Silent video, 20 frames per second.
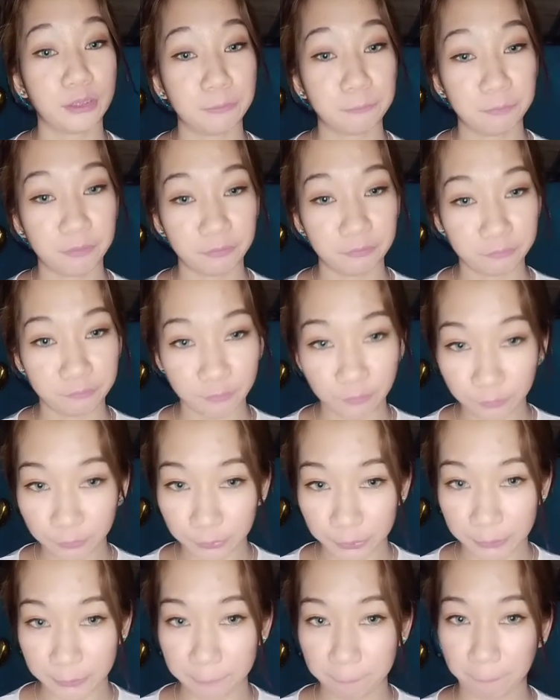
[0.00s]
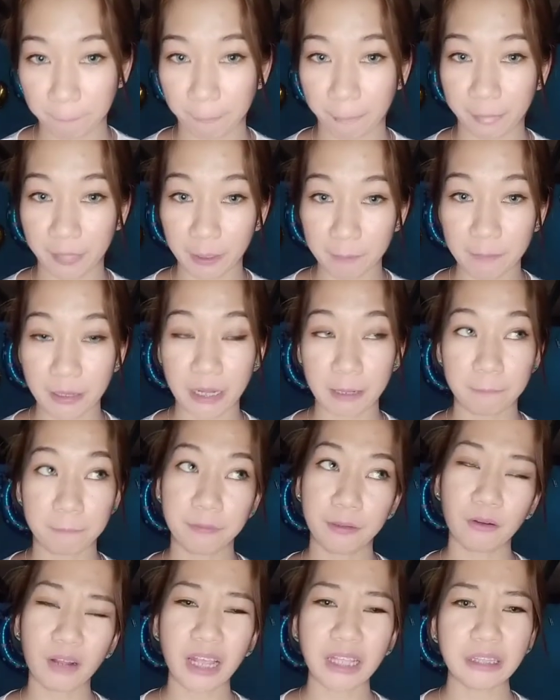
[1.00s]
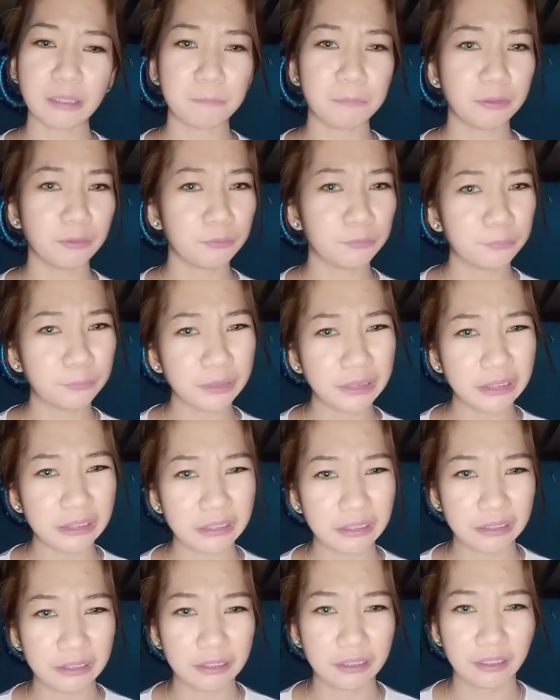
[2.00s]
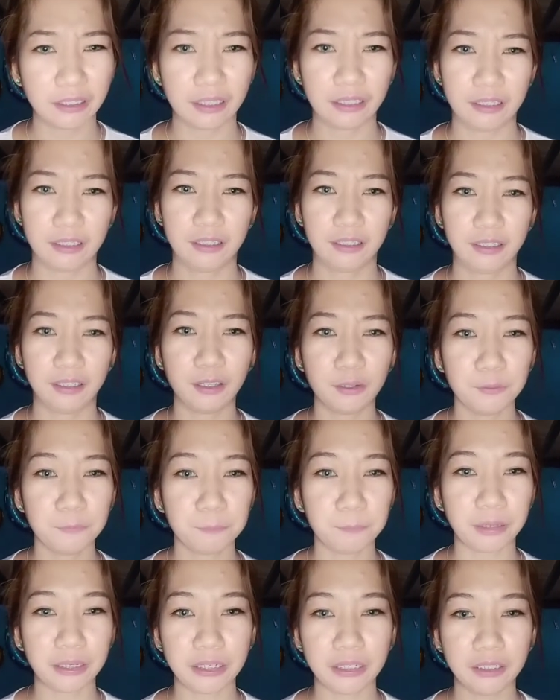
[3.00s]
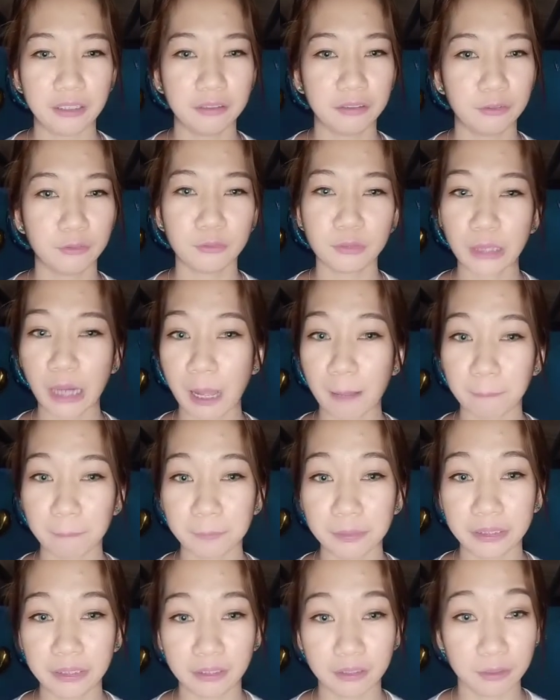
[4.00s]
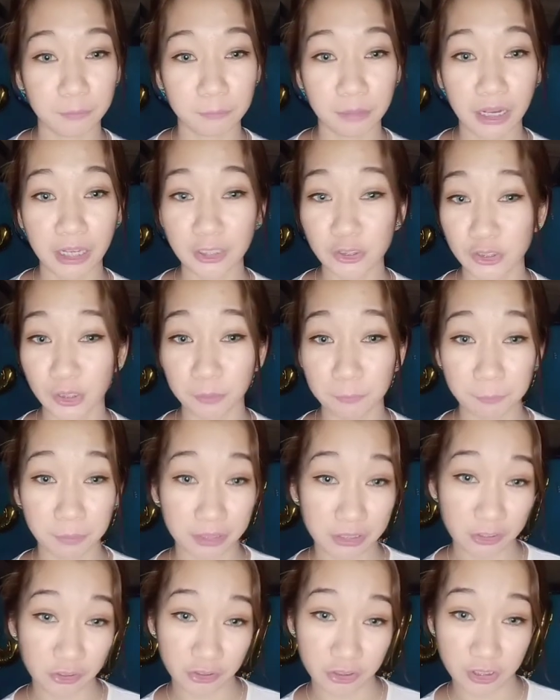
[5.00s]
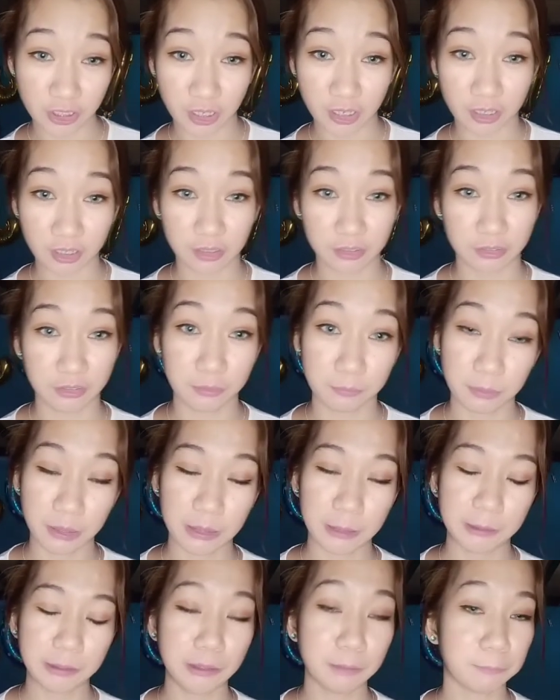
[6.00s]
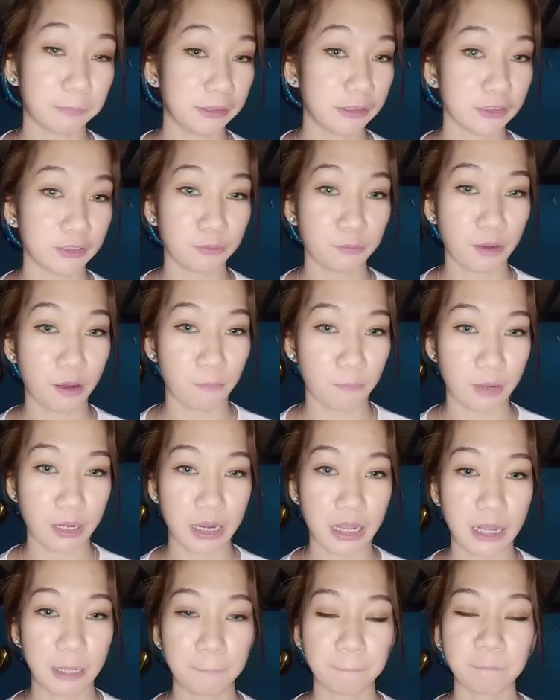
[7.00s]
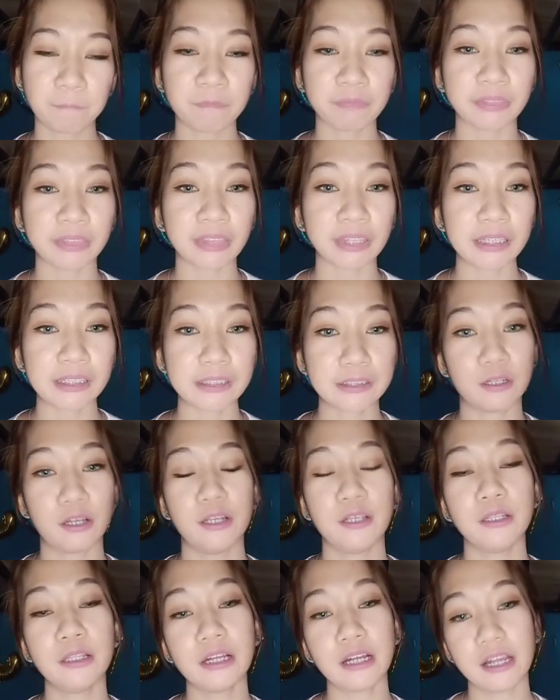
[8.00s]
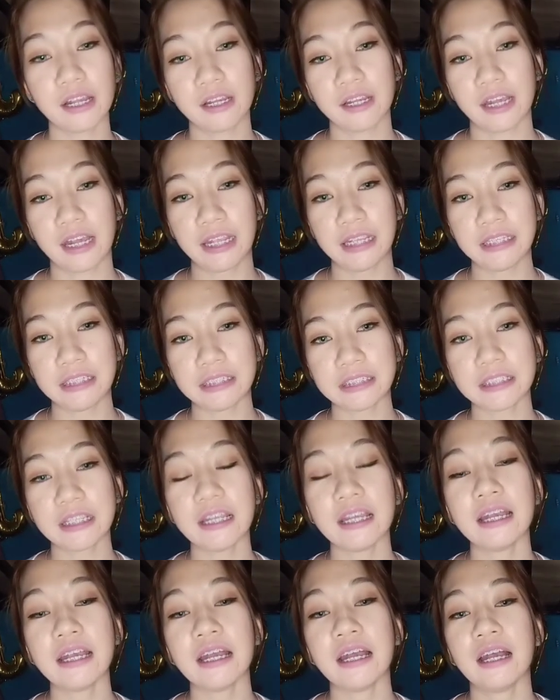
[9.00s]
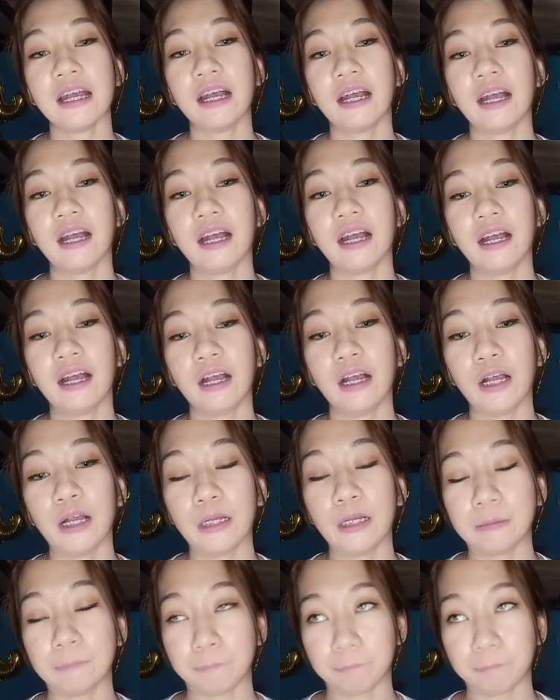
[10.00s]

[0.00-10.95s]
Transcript: before. ba diba? Pero kahit naman noon eh, ganun pa rin. Yung traffic, diba? Andiyan pa rin siya. Diba? Hindi pa rin siya nawawala. So, ayun na nga, guys. Um,